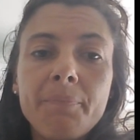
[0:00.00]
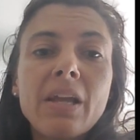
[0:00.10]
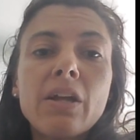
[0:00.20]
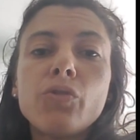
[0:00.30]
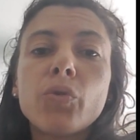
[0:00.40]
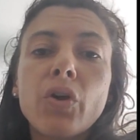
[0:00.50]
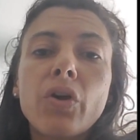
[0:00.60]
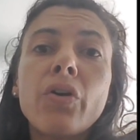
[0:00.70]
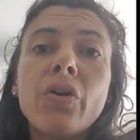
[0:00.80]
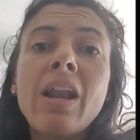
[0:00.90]
Donc,
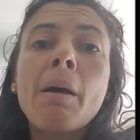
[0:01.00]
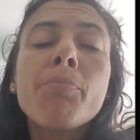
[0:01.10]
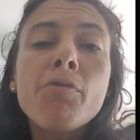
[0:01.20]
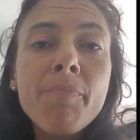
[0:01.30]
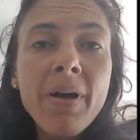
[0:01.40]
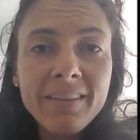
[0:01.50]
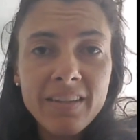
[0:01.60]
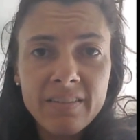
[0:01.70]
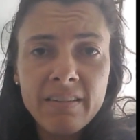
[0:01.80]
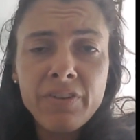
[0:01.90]
euh, la plupart
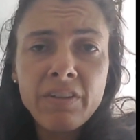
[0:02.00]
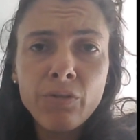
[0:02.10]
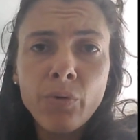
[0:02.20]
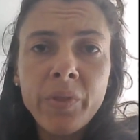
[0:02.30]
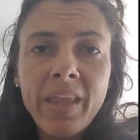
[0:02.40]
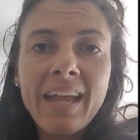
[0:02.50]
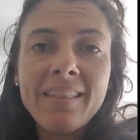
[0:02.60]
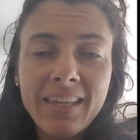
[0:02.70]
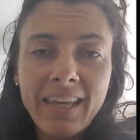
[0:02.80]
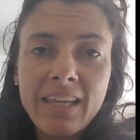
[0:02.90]
des effets secondaires
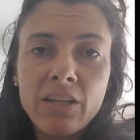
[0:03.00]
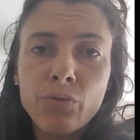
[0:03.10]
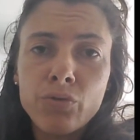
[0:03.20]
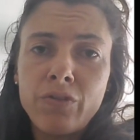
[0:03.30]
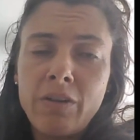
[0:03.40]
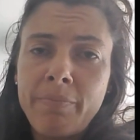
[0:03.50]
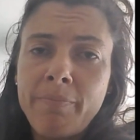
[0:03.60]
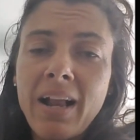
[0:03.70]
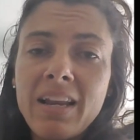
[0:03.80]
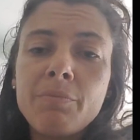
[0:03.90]
décrits et dont je vais
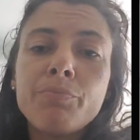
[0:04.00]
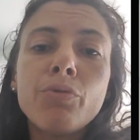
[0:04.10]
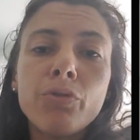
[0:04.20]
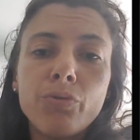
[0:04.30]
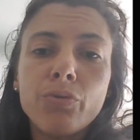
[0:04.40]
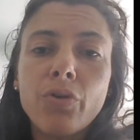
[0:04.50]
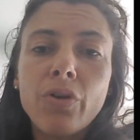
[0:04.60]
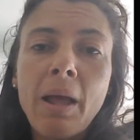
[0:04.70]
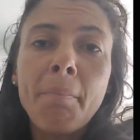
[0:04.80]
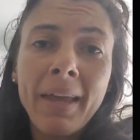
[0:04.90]
parler pour donc
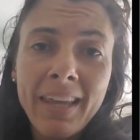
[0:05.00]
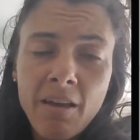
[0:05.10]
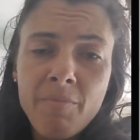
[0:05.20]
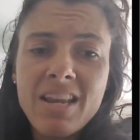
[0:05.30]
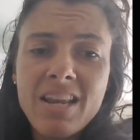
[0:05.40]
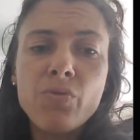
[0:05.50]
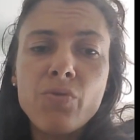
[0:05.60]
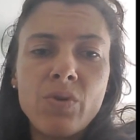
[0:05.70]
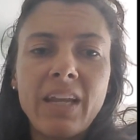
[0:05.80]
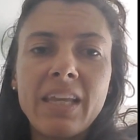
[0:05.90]
la prégabaline
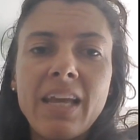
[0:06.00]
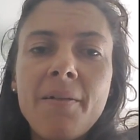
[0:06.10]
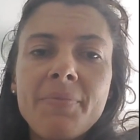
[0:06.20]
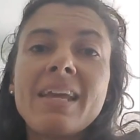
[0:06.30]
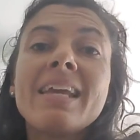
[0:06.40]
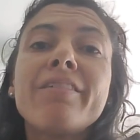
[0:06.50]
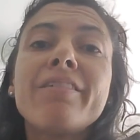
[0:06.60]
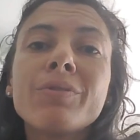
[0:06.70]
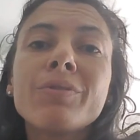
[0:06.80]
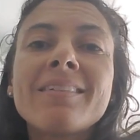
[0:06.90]
ou l'irica, ils
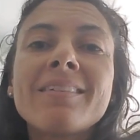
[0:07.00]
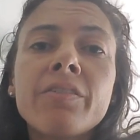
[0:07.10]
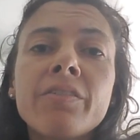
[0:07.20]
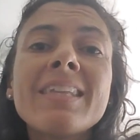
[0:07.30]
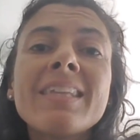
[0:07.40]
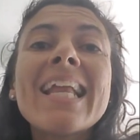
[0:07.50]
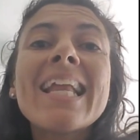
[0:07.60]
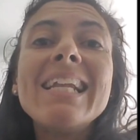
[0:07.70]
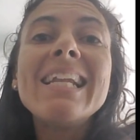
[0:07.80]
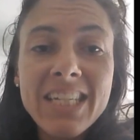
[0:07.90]
sont
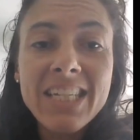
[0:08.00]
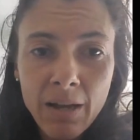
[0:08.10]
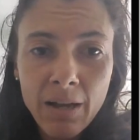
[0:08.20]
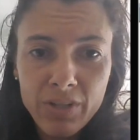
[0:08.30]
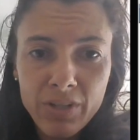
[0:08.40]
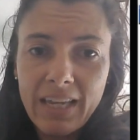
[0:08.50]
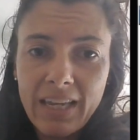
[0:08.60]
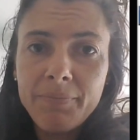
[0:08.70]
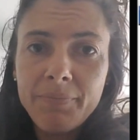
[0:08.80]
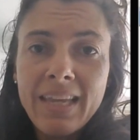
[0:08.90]
d'insensité légère à
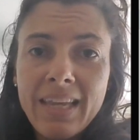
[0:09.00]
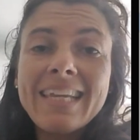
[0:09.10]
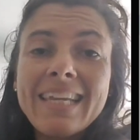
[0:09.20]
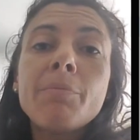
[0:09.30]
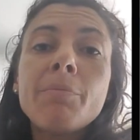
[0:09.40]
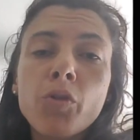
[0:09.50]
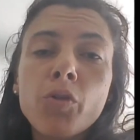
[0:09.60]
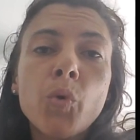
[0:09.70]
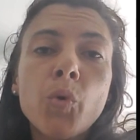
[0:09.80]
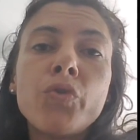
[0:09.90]
modérée. Ils
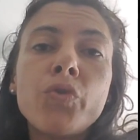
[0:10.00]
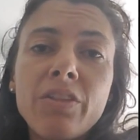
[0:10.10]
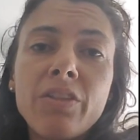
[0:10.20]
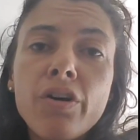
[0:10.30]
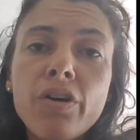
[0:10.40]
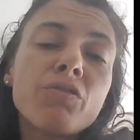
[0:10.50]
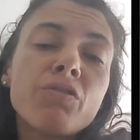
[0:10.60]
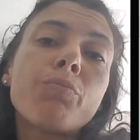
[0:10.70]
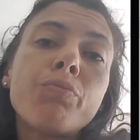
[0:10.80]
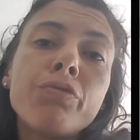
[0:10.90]
dépendent beaucoup de la dose,
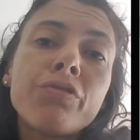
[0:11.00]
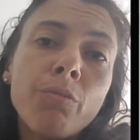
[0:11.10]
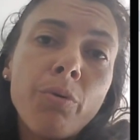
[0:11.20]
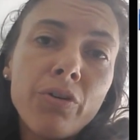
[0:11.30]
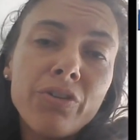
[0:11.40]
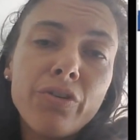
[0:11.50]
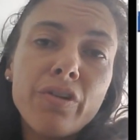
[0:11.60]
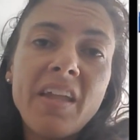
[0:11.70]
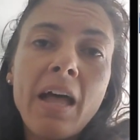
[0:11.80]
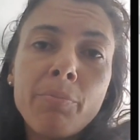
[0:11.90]
donc plus on prend une
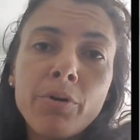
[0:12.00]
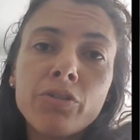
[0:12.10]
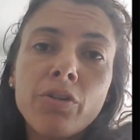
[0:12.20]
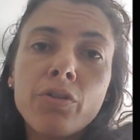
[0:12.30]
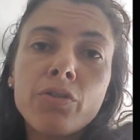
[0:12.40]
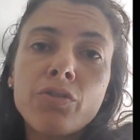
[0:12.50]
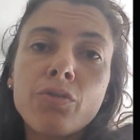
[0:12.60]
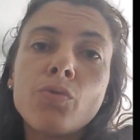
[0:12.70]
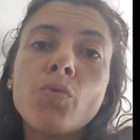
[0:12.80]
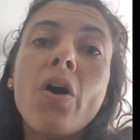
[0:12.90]
dose importante
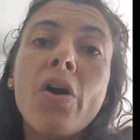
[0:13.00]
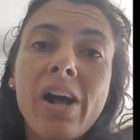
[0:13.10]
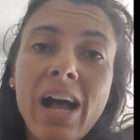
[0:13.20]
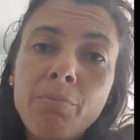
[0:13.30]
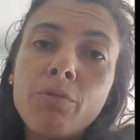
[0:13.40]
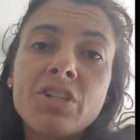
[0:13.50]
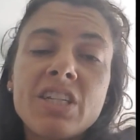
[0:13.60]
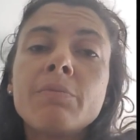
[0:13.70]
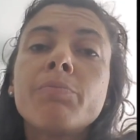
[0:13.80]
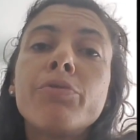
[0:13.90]
ou euh,
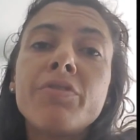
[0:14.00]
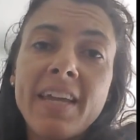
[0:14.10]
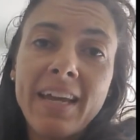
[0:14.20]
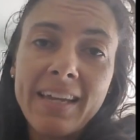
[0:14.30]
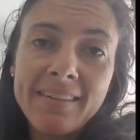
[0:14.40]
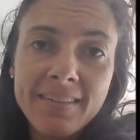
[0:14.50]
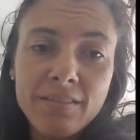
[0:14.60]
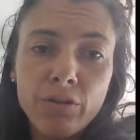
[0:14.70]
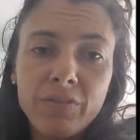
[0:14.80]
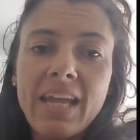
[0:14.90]
rapprochée, plus il y a un risque qui
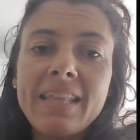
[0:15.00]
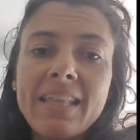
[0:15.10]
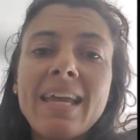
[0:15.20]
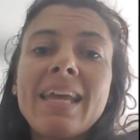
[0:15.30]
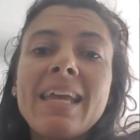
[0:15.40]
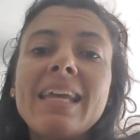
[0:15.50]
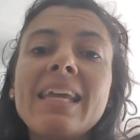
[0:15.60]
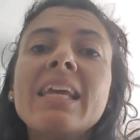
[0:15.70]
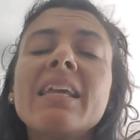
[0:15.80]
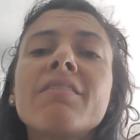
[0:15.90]
surviennent.
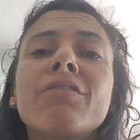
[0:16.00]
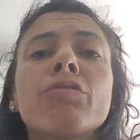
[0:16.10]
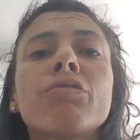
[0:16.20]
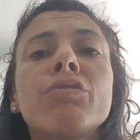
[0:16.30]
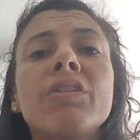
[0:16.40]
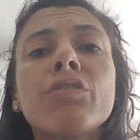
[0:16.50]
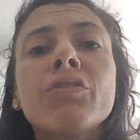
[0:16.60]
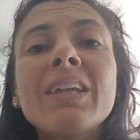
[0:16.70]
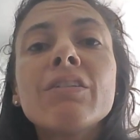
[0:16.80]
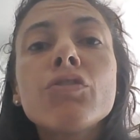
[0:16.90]
Et ils, ils
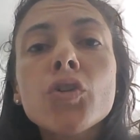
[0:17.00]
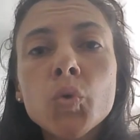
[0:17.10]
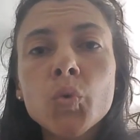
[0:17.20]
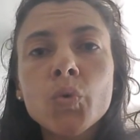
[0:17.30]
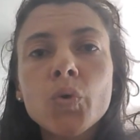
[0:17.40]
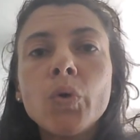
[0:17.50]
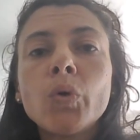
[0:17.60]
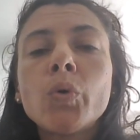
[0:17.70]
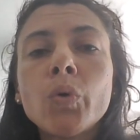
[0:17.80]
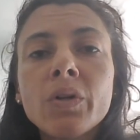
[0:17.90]
surviennent surtout au
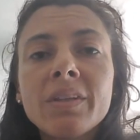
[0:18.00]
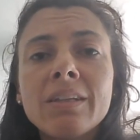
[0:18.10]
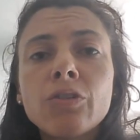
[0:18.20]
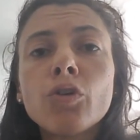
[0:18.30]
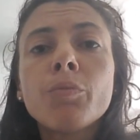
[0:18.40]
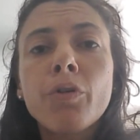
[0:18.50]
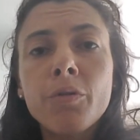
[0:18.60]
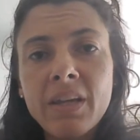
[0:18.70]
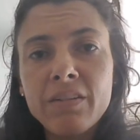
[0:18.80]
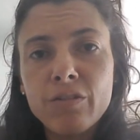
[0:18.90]
cours des deux
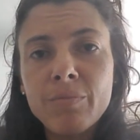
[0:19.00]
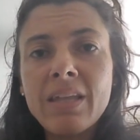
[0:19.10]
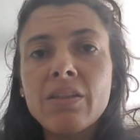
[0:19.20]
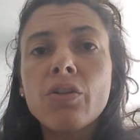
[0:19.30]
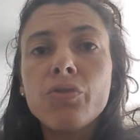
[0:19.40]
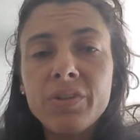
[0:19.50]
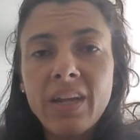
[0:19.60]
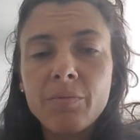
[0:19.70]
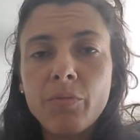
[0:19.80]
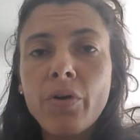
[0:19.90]
premières semaines du
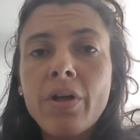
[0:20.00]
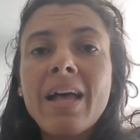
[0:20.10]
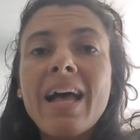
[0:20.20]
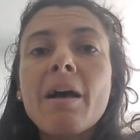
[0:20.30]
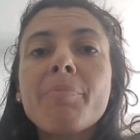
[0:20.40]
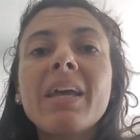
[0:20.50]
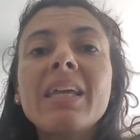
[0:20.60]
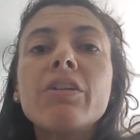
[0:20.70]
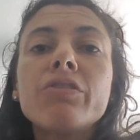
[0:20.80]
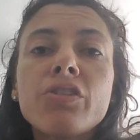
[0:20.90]
traitement. Après, il
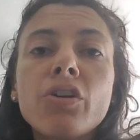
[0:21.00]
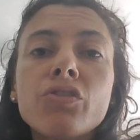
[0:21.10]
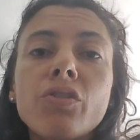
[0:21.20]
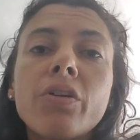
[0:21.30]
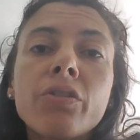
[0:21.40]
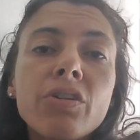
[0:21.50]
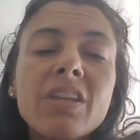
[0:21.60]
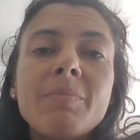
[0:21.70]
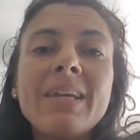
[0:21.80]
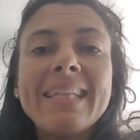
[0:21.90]
y a une sorte, entre
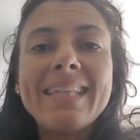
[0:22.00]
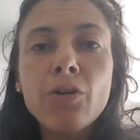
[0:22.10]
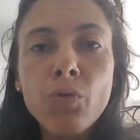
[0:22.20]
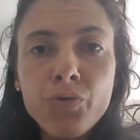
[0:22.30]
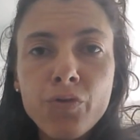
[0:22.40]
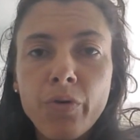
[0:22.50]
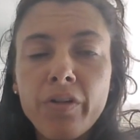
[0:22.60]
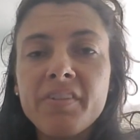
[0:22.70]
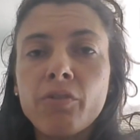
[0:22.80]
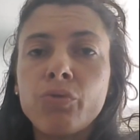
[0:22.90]
guillemets,
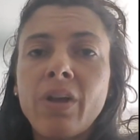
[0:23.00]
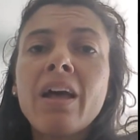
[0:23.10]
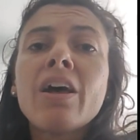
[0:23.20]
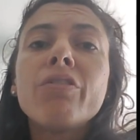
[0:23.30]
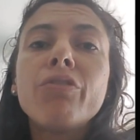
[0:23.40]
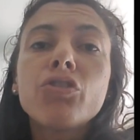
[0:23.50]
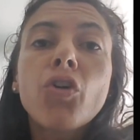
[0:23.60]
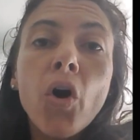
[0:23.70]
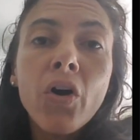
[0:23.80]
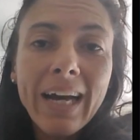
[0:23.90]
d'accoutumance, et en tout cas, votre
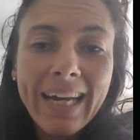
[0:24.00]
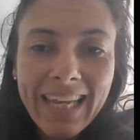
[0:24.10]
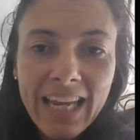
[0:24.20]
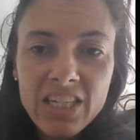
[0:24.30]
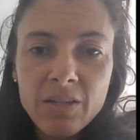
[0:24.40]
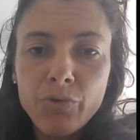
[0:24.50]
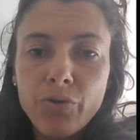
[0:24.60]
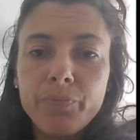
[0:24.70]
corps réagit mieux.